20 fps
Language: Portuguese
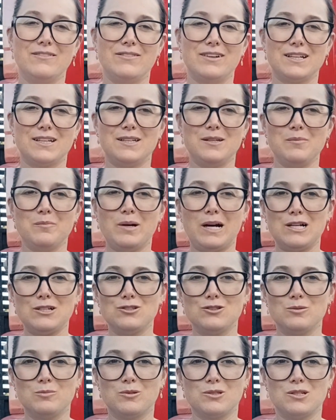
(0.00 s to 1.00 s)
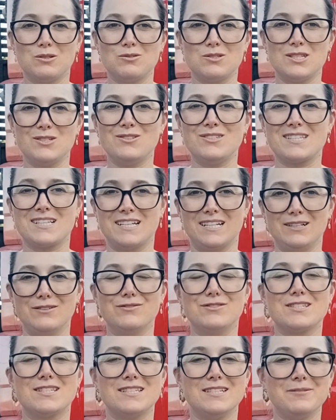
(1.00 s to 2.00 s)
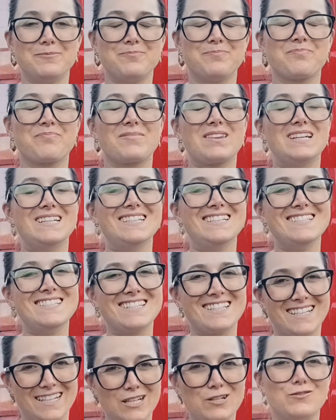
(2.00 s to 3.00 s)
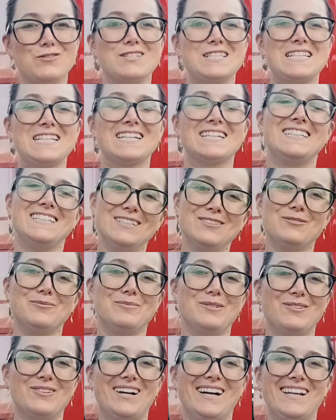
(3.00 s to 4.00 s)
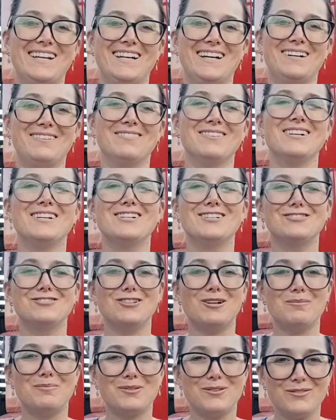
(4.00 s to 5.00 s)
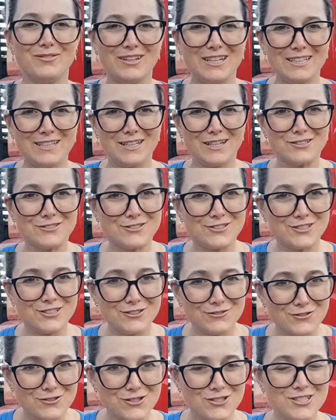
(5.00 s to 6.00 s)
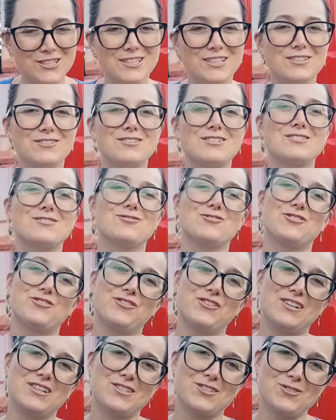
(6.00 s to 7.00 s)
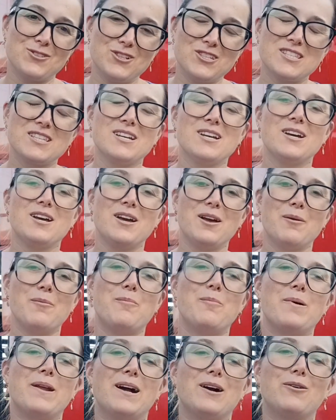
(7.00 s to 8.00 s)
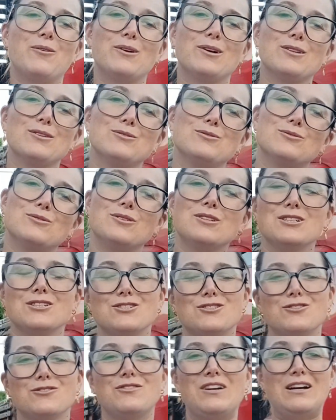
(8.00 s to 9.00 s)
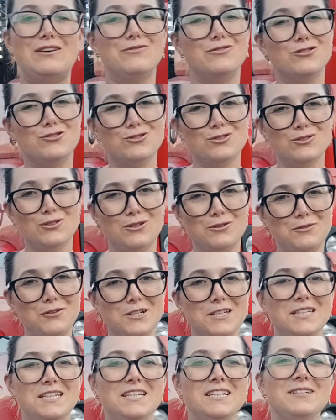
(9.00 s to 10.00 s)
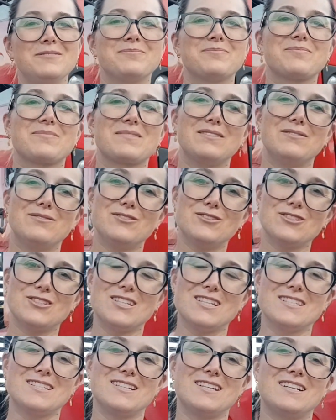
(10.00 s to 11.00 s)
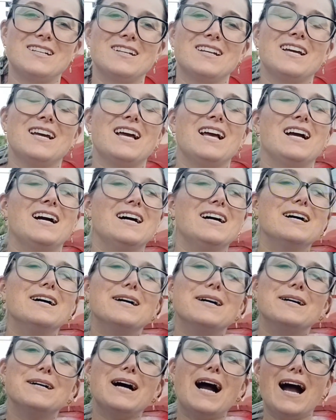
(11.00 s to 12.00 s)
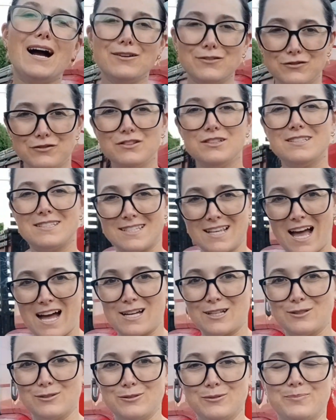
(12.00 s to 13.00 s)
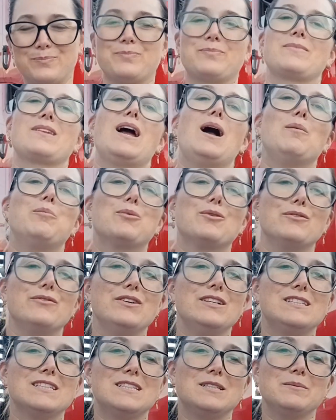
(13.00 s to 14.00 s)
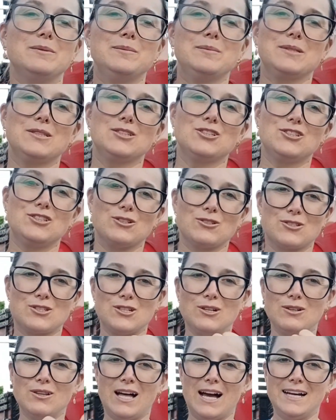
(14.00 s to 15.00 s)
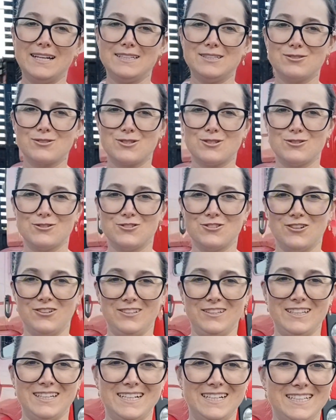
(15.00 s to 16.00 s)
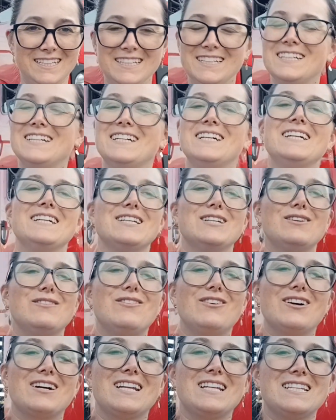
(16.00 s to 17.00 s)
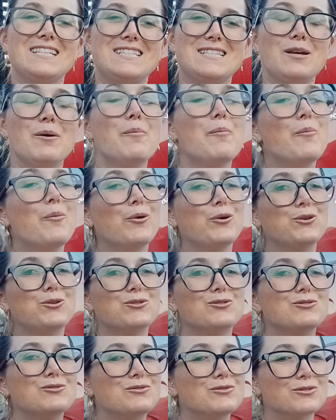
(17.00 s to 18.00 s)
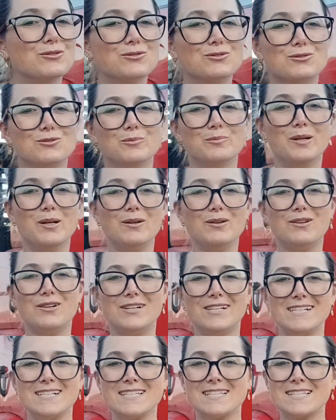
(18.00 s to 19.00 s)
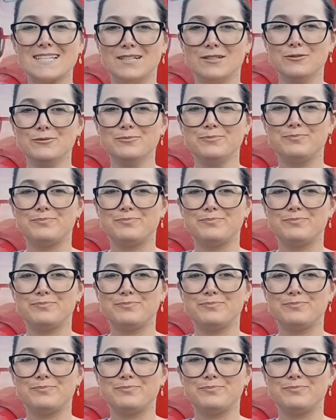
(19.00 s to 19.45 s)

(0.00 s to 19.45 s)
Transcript: Aqui embaixo no botãozinho inscreva-se e inscreva-se aqui no meu canal. Já aproveita e ativa o sininho das notificações para quando tiver vídeo novo aqui, você ser uh, avisado. Aproveita também para deixar o seu like, o seu joinha aí, que eu vou agradecer muito do fundo do meu coração.